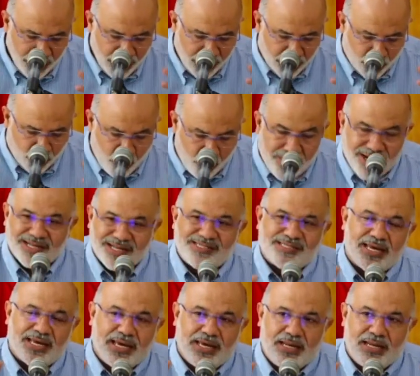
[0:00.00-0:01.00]
Lucas,
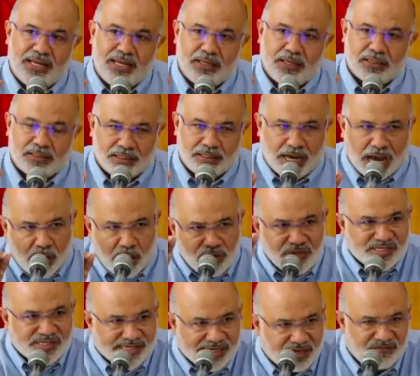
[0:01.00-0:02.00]
ele, ao
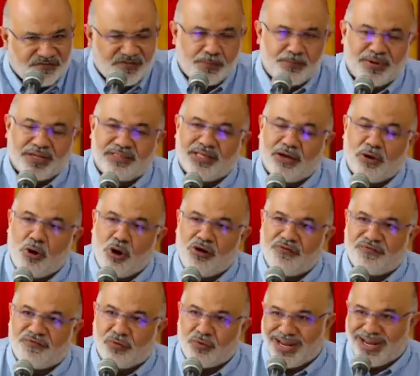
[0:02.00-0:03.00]
escrever para Teófilo,